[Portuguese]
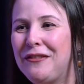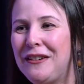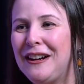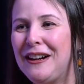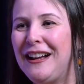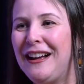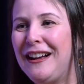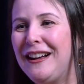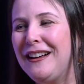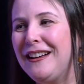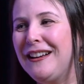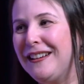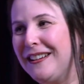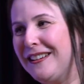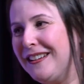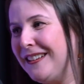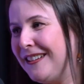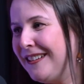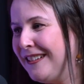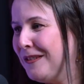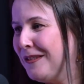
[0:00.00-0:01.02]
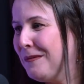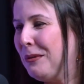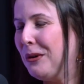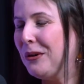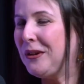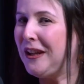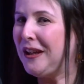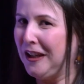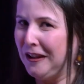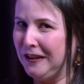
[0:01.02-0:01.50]
falar um
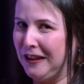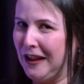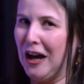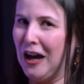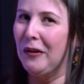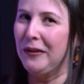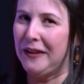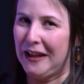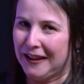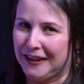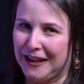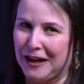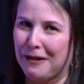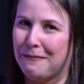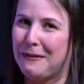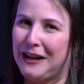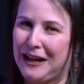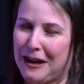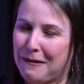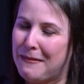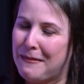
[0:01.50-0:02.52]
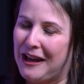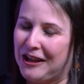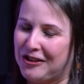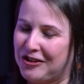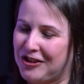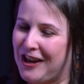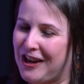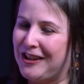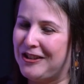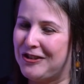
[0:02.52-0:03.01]
pouquinho, não. Tem que trabalhar é. bem,
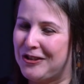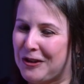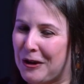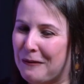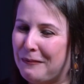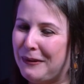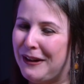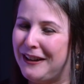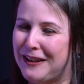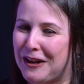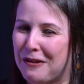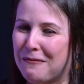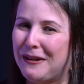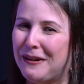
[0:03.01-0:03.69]
gente. Só para dar